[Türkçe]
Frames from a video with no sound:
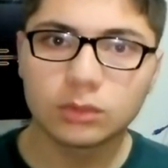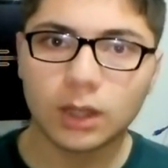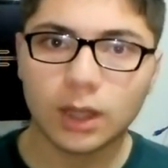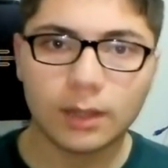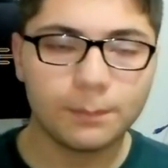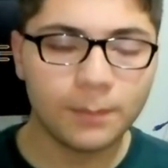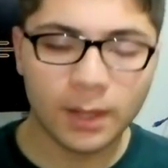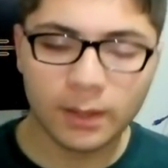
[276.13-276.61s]

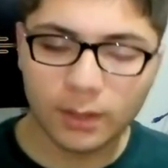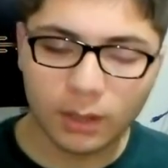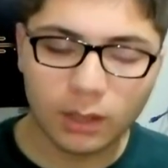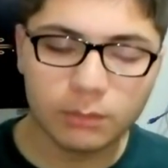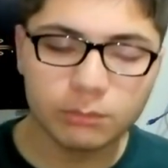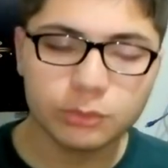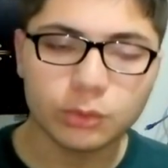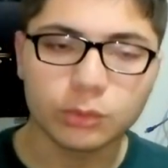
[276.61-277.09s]
Hani benle
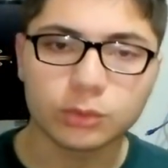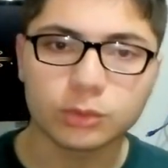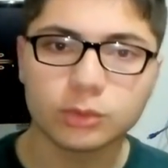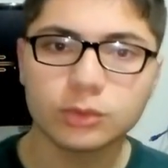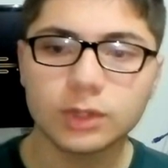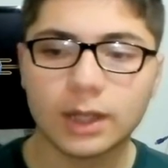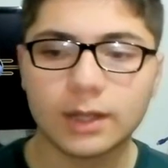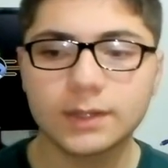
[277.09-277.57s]
kalmış
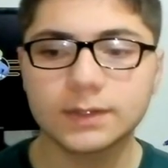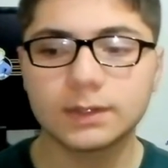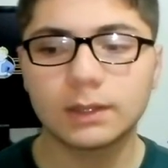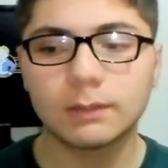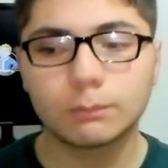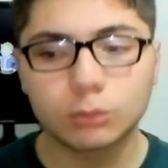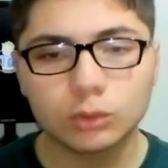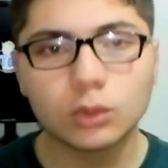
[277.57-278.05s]
olursunuz. En
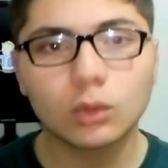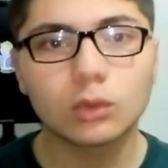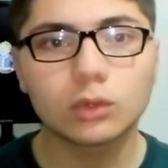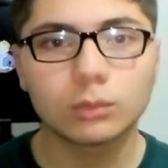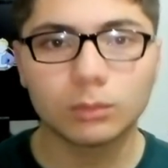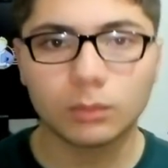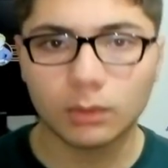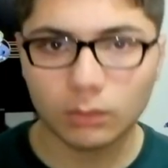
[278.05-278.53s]
azından burada
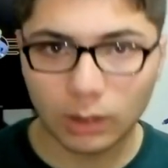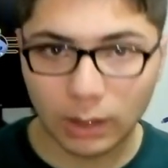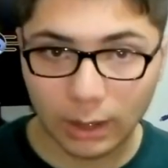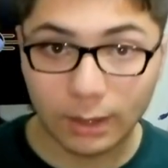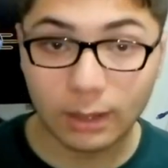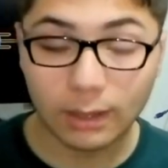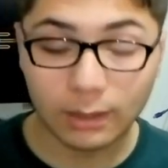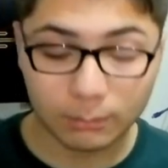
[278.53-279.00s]
olduğum
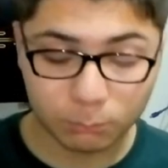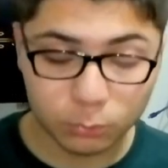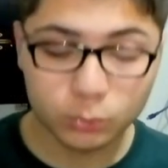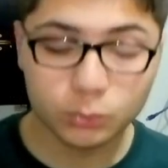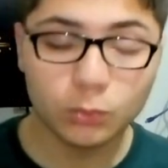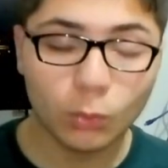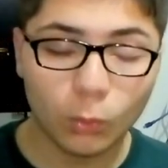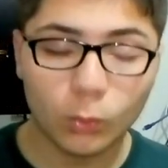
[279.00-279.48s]

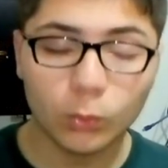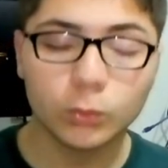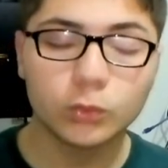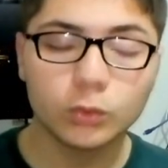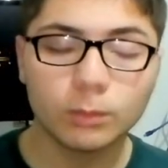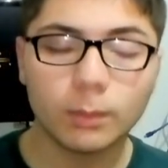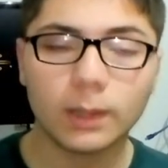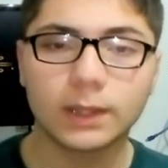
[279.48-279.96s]
burada
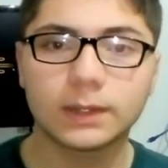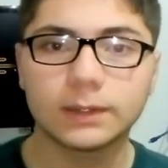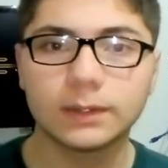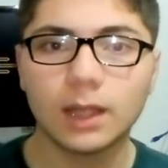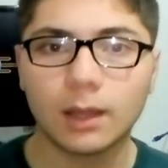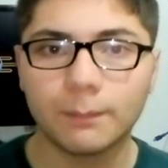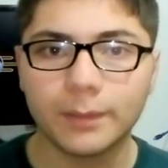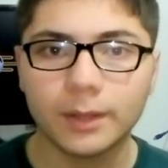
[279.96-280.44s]
olduğum
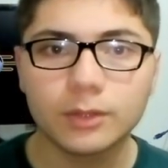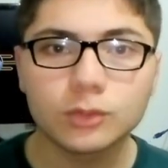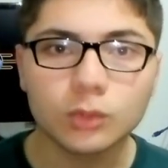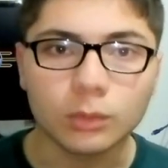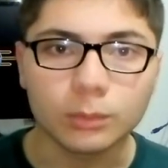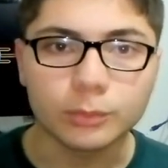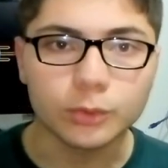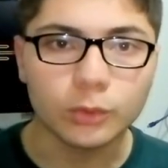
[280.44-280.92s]
hakkında
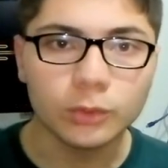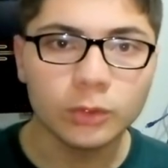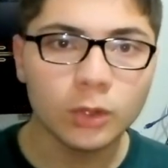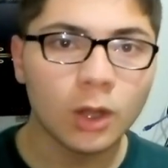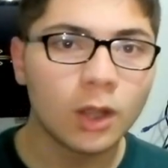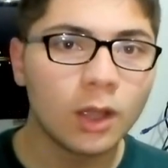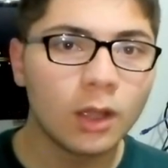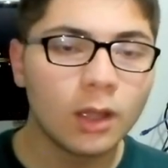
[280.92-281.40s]
haberiniz olmuş olur.
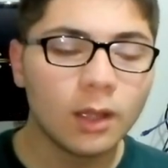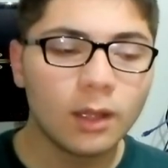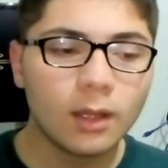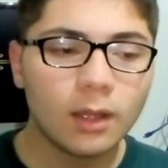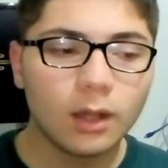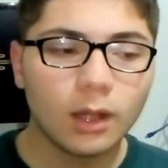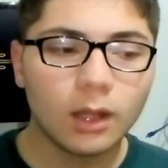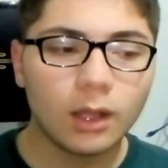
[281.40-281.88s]

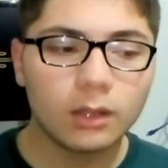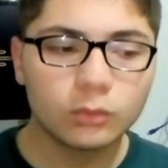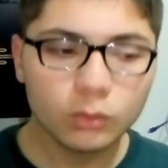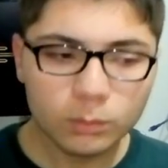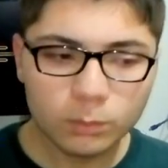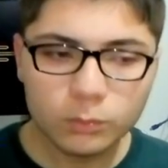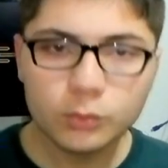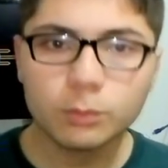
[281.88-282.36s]
E,
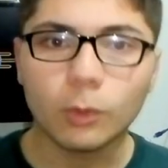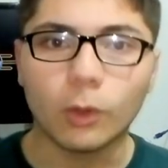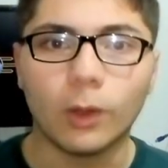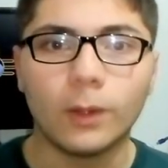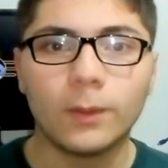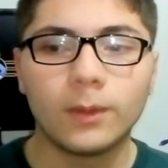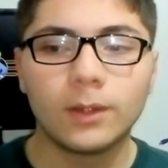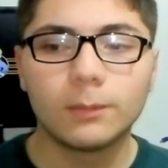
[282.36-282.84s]
durumumuz
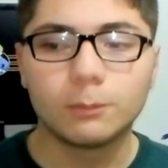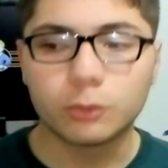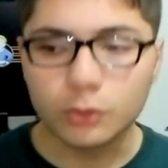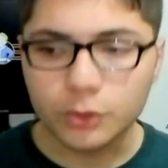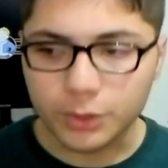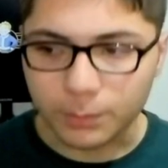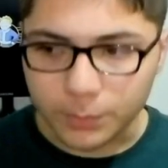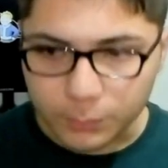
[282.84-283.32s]
bu.
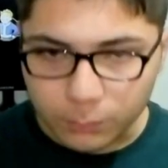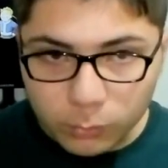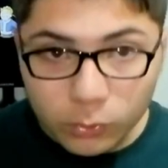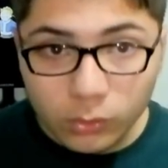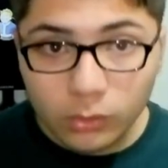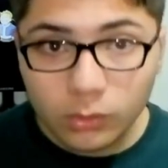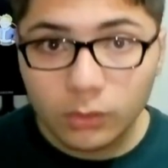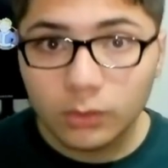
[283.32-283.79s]
Projemiz
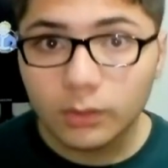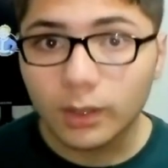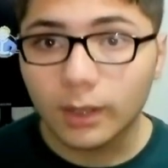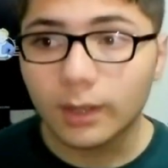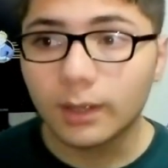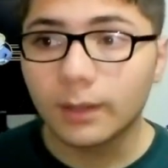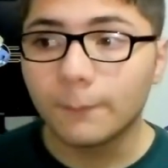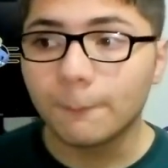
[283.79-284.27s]
bu.
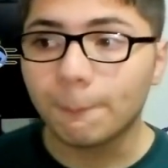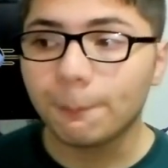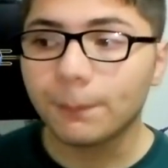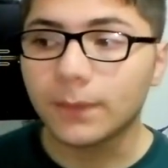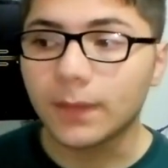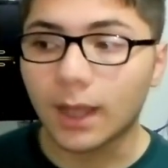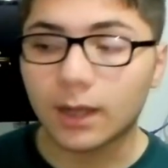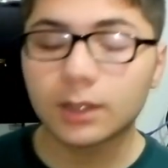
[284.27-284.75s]
E,
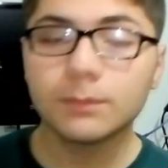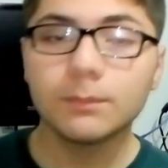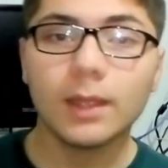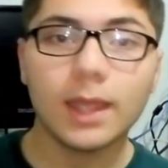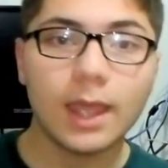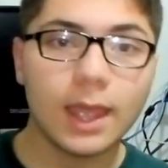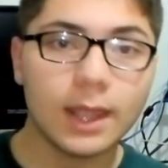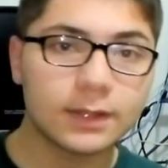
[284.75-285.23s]

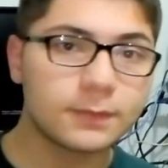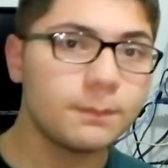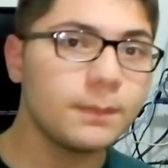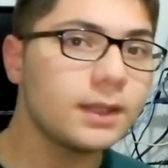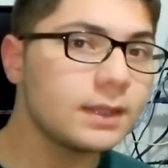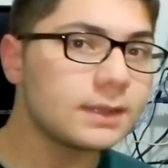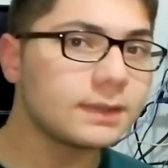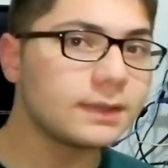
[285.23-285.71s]
yardım
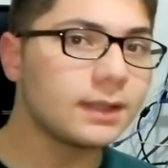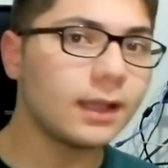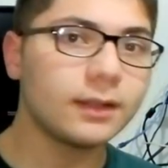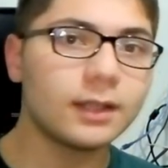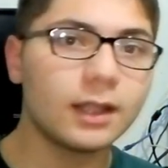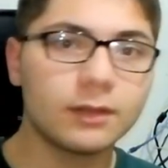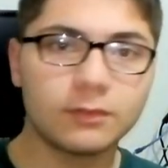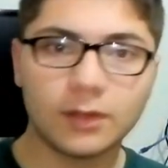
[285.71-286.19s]
etmek
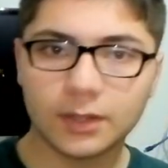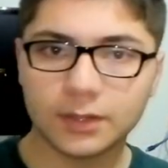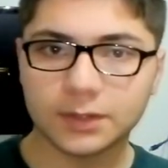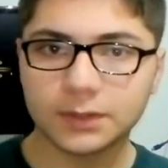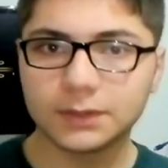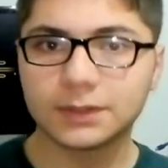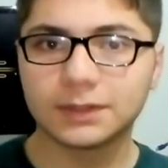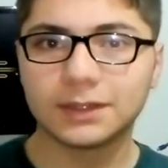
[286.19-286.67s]
isteyenler
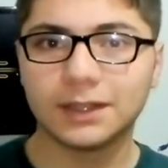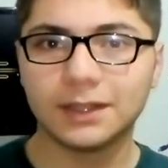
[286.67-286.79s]
vardır.